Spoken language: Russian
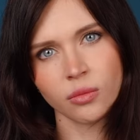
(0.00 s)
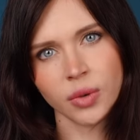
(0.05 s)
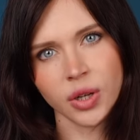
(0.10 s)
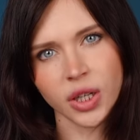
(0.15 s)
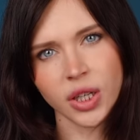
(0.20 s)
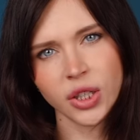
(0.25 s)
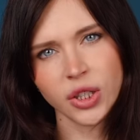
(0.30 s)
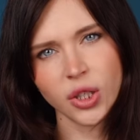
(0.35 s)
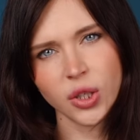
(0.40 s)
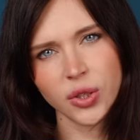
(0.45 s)

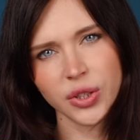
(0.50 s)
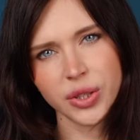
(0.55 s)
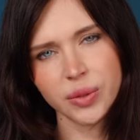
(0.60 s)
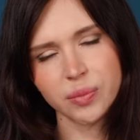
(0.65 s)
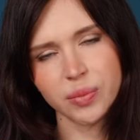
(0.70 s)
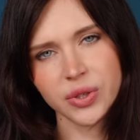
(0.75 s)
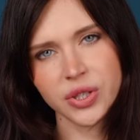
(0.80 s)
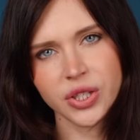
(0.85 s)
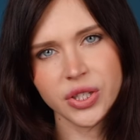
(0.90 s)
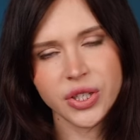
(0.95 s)

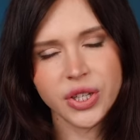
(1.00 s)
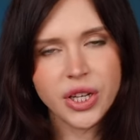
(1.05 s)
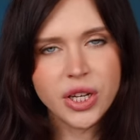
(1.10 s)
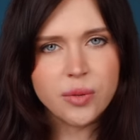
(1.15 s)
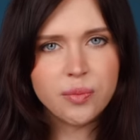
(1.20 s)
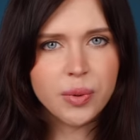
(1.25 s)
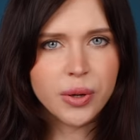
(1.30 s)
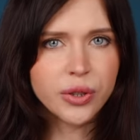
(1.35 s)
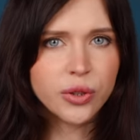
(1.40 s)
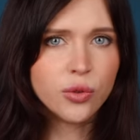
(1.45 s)
Маркетологи
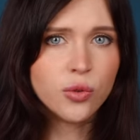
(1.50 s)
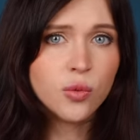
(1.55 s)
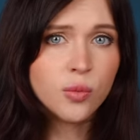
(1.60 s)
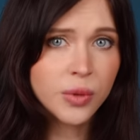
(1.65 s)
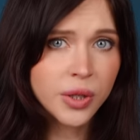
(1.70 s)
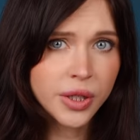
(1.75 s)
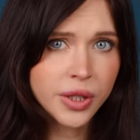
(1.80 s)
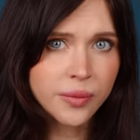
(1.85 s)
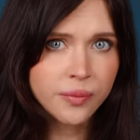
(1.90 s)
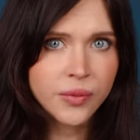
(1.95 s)
посидели,
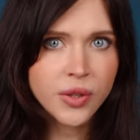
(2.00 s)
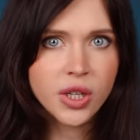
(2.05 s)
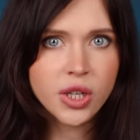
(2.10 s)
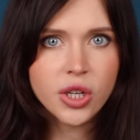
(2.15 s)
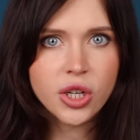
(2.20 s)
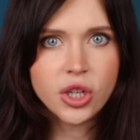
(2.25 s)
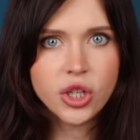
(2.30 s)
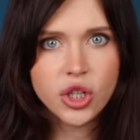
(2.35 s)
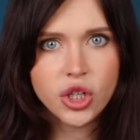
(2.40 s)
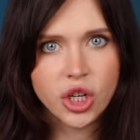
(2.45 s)
подумали
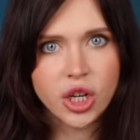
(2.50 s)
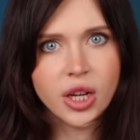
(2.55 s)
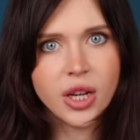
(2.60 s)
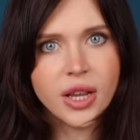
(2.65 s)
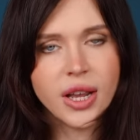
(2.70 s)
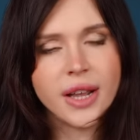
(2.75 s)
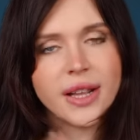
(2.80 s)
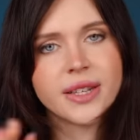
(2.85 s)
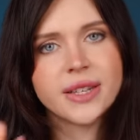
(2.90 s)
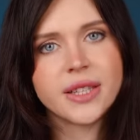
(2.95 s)
и
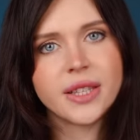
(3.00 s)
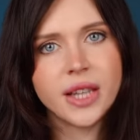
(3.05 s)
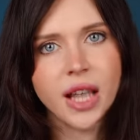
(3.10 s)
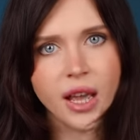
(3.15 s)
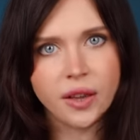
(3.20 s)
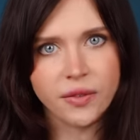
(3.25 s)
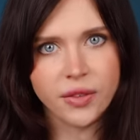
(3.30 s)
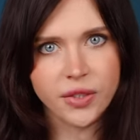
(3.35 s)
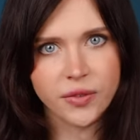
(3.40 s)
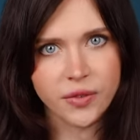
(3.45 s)
решили
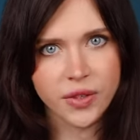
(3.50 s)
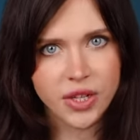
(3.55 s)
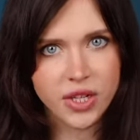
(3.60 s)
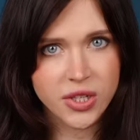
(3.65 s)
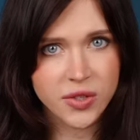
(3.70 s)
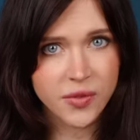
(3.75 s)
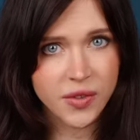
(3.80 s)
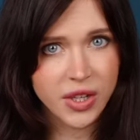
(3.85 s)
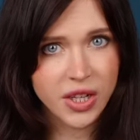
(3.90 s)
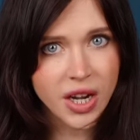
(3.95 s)
оставить
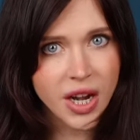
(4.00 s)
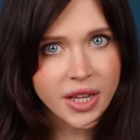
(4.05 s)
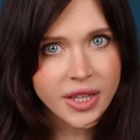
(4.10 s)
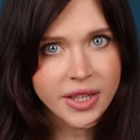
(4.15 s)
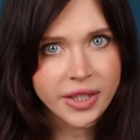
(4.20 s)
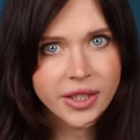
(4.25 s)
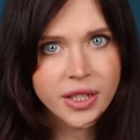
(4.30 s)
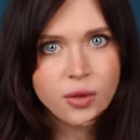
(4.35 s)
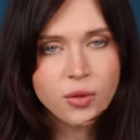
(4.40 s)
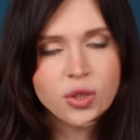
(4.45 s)
вырез в
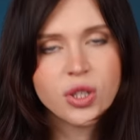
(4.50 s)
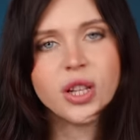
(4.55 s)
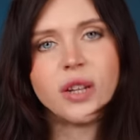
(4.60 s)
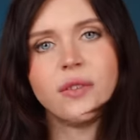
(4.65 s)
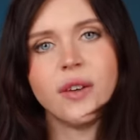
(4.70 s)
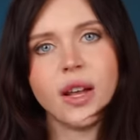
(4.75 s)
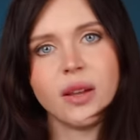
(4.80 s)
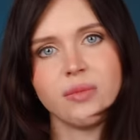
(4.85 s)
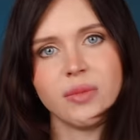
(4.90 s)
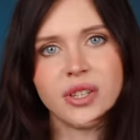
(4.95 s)
экране для
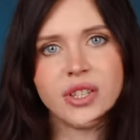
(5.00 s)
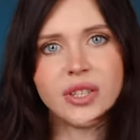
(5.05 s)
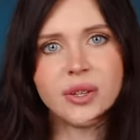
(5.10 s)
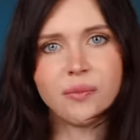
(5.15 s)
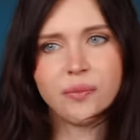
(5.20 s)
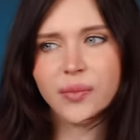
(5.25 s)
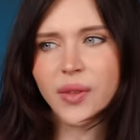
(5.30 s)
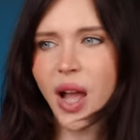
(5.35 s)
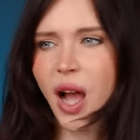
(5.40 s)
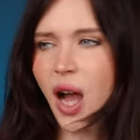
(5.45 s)

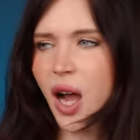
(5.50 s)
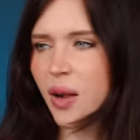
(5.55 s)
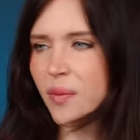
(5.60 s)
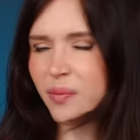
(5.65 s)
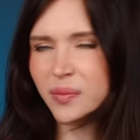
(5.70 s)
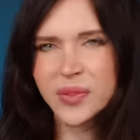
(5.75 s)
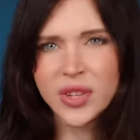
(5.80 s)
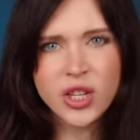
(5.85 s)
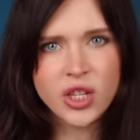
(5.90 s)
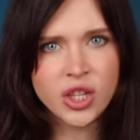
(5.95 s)
узнаваемости,
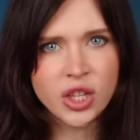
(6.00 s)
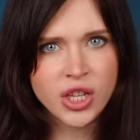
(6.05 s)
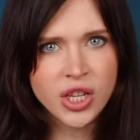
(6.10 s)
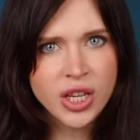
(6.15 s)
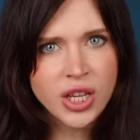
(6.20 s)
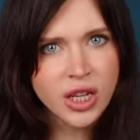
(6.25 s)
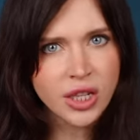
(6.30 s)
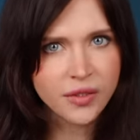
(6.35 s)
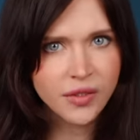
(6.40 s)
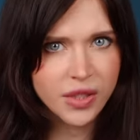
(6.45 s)
а
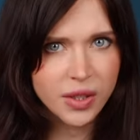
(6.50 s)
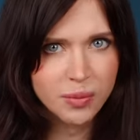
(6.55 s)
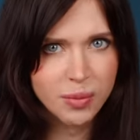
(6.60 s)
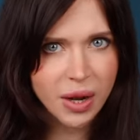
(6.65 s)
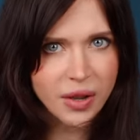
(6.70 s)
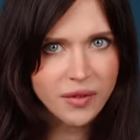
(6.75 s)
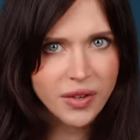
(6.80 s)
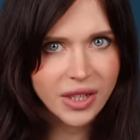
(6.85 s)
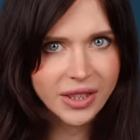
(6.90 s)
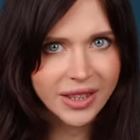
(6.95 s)
инженеров
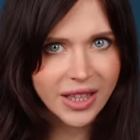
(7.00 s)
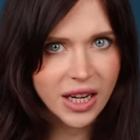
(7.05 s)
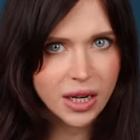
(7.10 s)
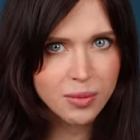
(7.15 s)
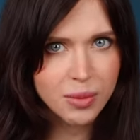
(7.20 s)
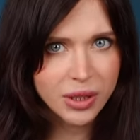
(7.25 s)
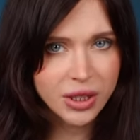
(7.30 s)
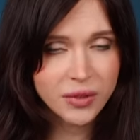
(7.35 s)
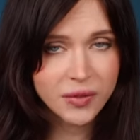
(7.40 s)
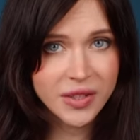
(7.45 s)
отправили
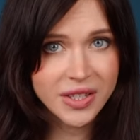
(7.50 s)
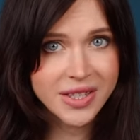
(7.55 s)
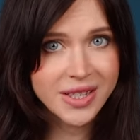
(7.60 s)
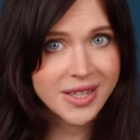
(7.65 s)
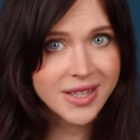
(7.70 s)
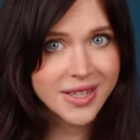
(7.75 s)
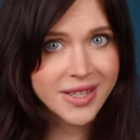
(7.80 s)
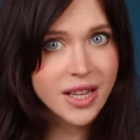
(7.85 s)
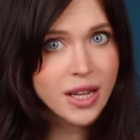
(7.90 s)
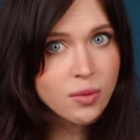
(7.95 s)
дорабатывать
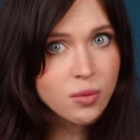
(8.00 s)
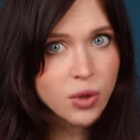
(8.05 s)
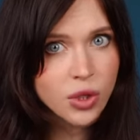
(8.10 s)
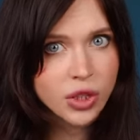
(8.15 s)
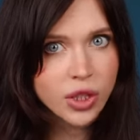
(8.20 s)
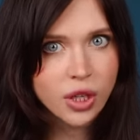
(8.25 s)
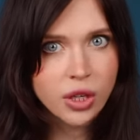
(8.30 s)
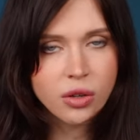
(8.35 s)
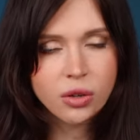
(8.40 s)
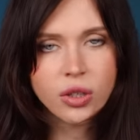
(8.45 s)
систему
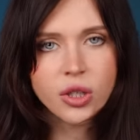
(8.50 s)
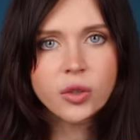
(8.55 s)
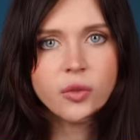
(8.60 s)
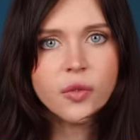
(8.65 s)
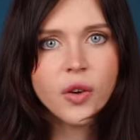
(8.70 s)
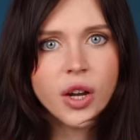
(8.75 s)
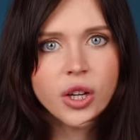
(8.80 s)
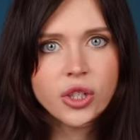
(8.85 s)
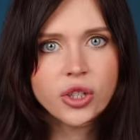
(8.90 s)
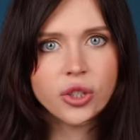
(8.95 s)
и далеко не
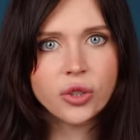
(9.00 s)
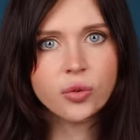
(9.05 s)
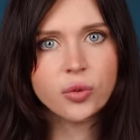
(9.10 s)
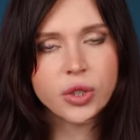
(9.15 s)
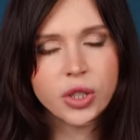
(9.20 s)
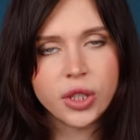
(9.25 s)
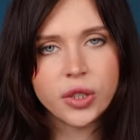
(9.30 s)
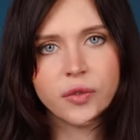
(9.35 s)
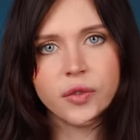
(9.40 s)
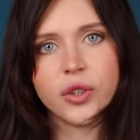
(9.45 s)
факт, что у
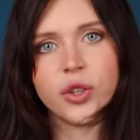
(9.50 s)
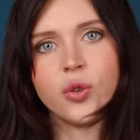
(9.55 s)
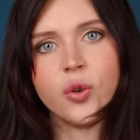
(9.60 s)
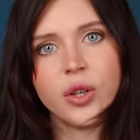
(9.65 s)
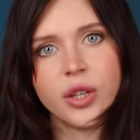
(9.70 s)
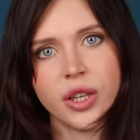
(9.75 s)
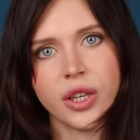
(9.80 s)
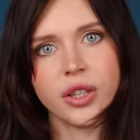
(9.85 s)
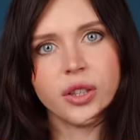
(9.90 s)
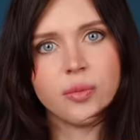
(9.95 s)
них в
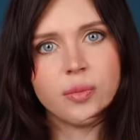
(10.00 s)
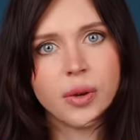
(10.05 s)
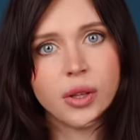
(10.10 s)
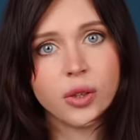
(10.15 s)
итоге это